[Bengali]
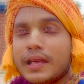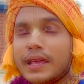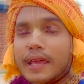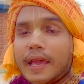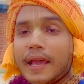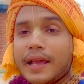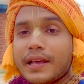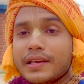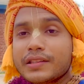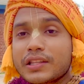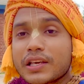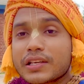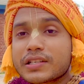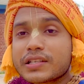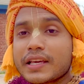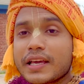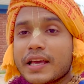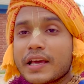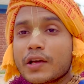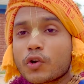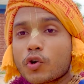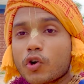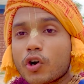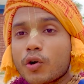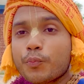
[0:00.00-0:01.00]
এই দেশে
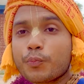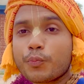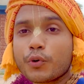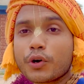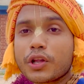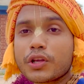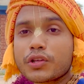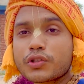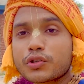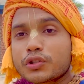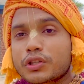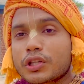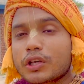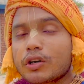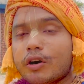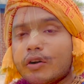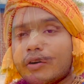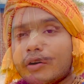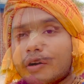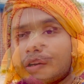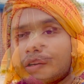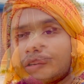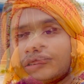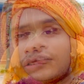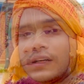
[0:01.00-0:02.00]
এরকম পরিস্থিতি
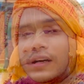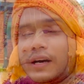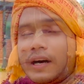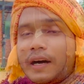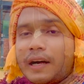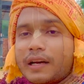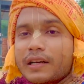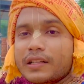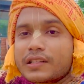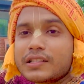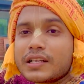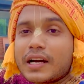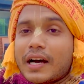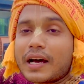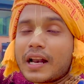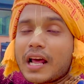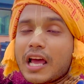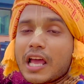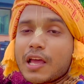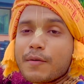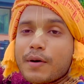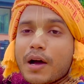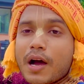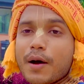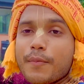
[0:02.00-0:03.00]
হওয়ার আর যারা
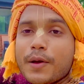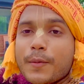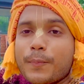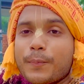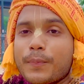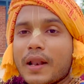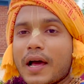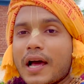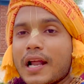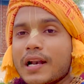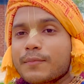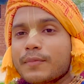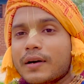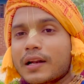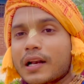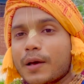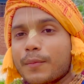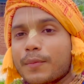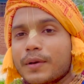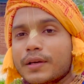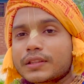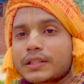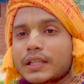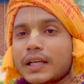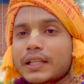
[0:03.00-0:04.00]
এভাবে প্ল্যান
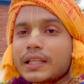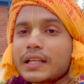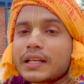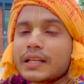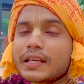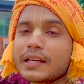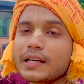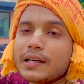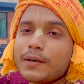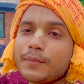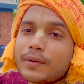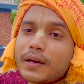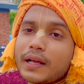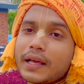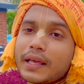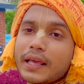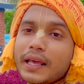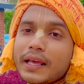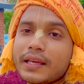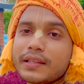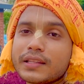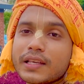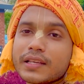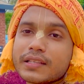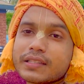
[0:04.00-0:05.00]
বানাবে তাদেরকে আমরা
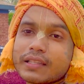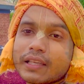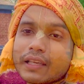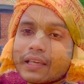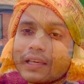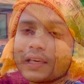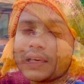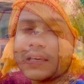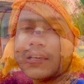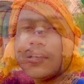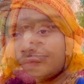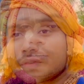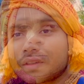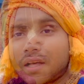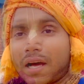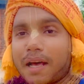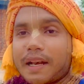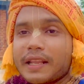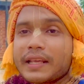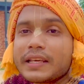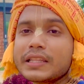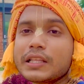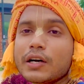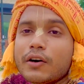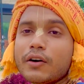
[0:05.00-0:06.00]
এই দেশ থেকে
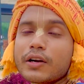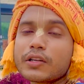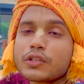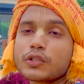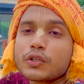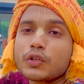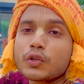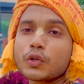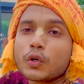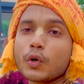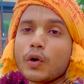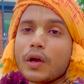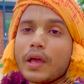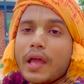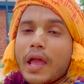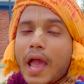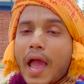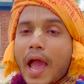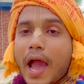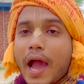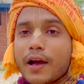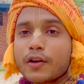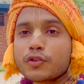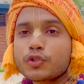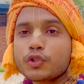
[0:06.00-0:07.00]
তাড়িয়ে দেওয়ার জন্য
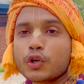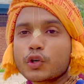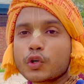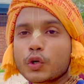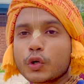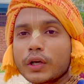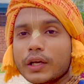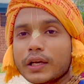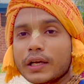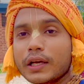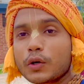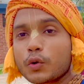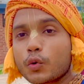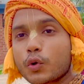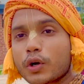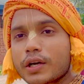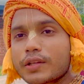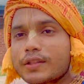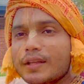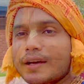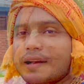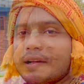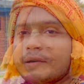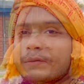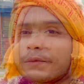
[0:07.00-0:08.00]
একজোট হয়ে রুখে
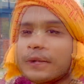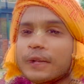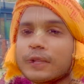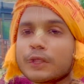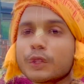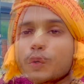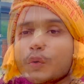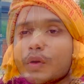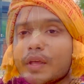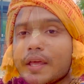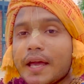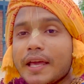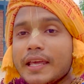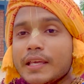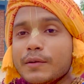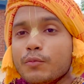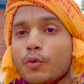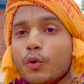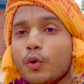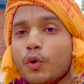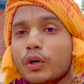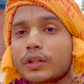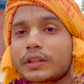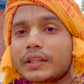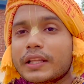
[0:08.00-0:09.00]
দাঁড়াবো তো এই
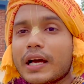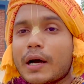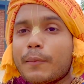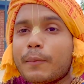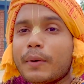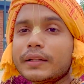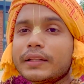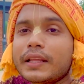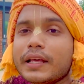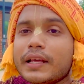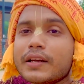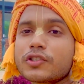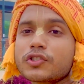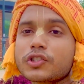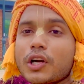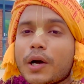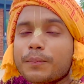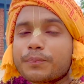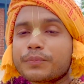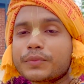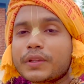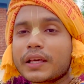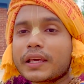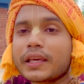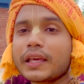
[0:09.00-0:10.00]
মুহূর্তে আমাদের সব
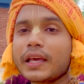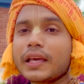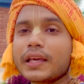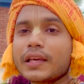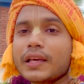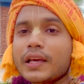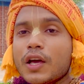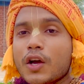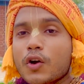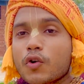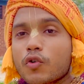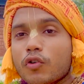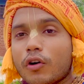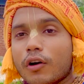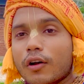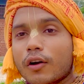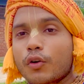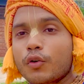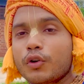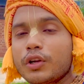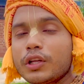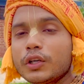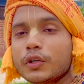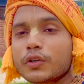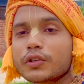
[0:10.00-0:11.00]
থেকে
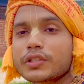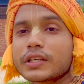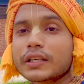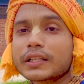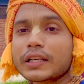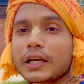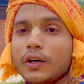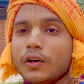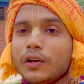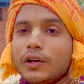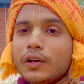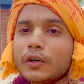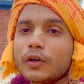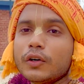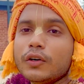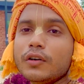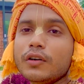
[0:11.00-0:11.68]
করণীয় সেটা হলো